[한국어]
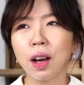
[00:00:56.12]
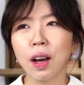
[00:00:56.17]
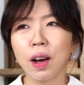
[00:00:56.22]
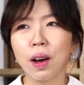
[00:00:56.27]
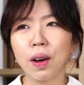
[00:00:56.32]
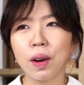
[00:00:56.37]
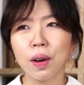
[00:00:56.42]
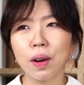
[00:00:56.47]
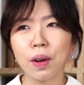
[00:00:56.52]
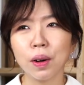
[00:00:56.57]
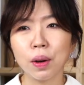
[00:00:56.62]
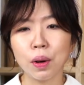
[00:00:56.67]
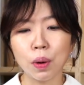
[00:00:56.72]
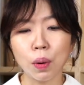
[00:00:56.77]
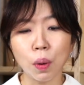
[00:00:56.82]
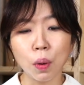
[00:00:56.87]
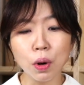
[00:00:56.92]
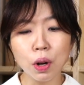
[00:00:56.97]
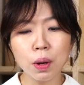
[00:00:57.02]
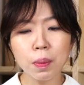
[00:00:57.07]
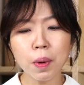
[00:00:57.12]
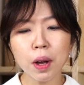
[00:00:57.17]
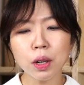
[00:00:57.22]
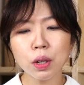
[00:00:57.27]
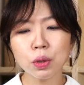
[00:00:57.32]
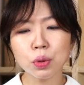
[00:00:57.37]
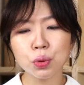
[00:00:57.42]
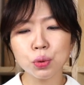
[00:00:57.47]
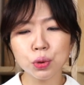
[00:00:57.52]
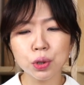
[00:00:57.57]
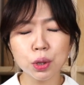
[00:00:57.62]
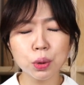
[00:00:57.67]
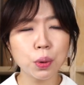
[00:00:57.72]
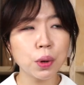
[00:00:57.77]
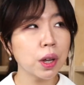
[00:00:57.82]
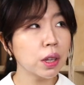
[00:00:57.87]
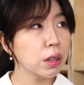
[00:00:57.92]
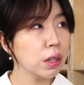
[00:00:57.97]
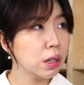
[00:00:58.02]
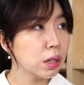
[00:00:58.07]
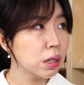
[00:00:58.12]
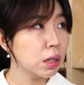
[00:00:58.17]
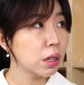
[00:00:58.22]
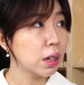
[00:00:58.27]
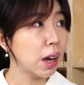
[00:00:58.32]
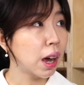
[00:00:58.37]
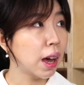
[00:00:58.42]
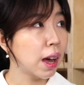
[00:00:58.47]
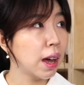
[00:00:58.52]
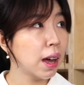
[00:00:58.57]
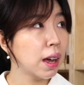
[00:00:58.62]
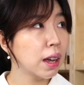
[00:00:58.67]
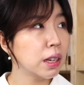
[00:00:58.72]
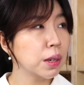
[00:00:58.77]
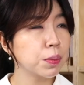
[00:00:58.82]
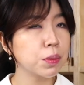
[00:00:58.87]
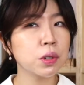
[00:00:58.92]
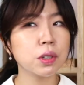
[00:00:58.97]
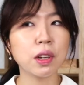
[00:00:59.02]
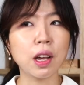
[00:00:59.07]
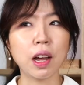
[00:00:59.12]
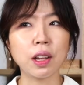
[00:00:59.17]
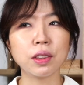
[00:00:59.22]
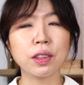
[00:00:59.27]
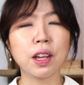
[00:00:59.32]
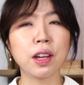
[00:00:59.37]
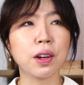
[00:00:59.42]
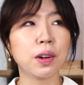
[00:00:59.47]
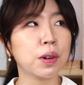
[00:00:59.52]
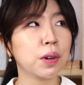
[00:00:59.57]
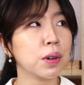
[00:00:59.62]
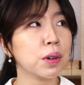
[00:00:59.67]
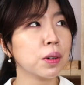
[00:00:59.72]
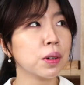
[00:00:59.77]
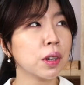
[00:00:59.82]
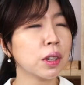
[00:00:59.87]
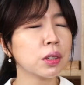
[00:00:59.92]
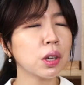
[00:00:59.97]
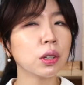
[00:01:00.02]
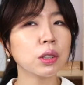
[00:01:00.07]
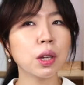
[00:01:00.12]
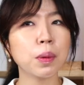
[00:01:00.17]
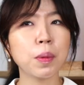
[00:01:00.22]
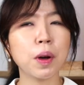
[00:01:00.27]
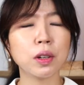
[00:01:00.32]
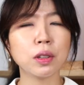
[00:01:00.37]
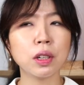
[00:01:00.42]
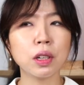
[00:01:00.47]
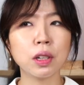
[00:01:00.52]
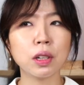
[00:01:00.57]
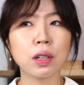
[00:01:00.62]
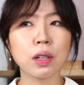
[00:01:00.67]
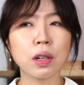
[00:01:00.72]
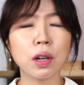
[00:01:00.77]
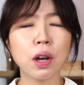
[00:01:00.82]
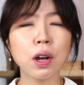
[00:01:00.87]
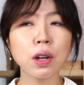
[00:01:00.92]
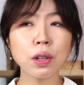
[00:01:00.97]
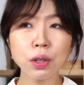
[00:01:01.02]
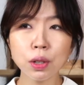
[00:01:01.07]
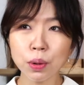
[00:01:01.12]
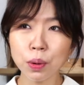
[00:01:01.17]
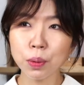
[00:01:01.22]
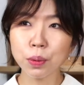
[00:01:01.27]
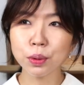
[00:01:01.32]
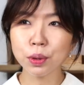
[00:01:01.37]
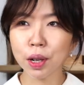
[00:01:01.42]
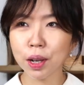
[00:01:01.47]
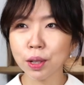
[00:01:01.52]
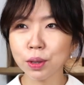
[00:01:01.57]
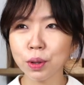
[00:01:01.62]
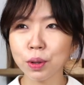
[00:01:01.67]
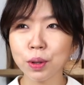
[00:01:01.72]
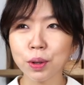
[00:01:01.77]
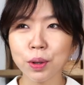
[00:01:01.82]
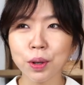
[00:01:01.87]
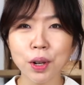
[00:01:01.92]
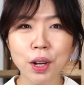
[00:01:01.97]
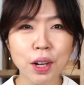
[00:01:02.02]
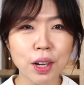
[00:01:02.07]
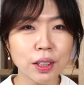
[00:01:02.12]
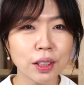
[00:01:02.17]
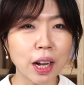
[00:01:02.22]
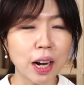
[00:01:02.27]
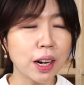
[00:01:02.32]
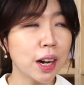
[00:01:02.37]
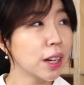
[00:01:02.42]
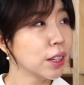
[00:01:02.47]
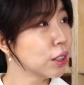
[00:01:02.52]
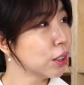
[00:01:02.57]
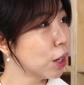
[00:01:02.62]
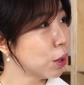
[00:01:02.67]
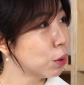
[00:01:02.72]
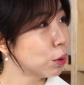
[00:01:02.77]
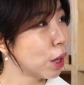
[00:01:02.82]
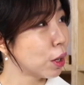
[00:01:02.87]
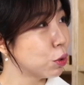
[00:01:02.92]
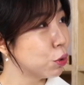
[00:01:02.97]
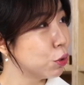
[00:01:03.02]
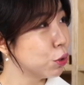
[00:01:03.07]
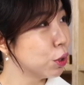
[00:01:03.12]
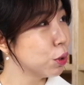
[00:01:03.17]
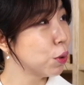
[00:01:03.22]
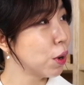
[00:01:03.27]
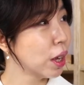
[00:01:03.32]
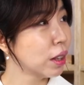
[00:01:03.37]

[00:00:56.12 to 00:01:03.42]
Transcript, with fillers: 어, 얼마를 주기로 했는지가 입증이 안 돼요. 그러니까 상대방이 아니 공사에서 달라는 대로 다 주기로